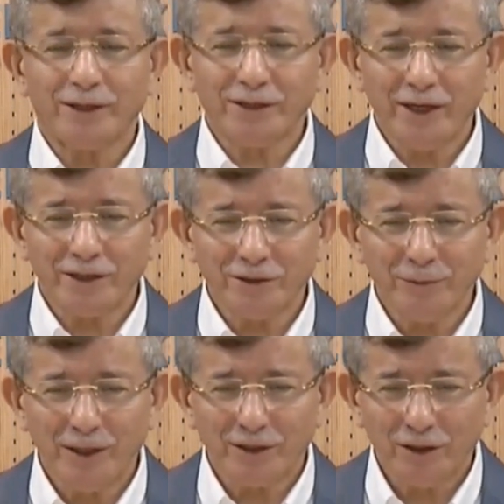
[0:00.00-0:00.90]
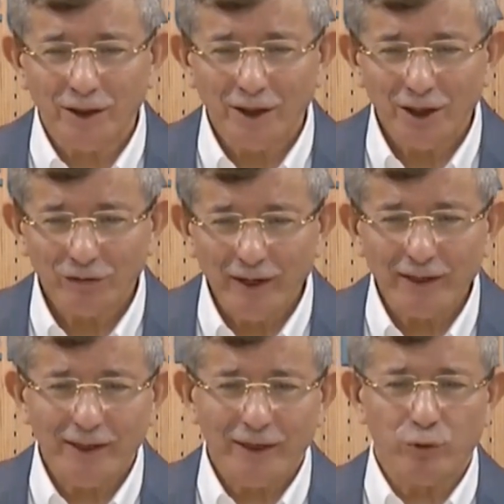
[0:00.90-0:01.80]
Gece yarısı milleti
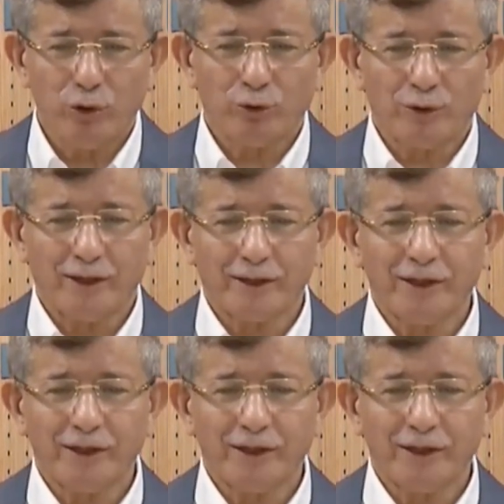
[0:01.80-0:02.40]
vergiye boğuyorlar.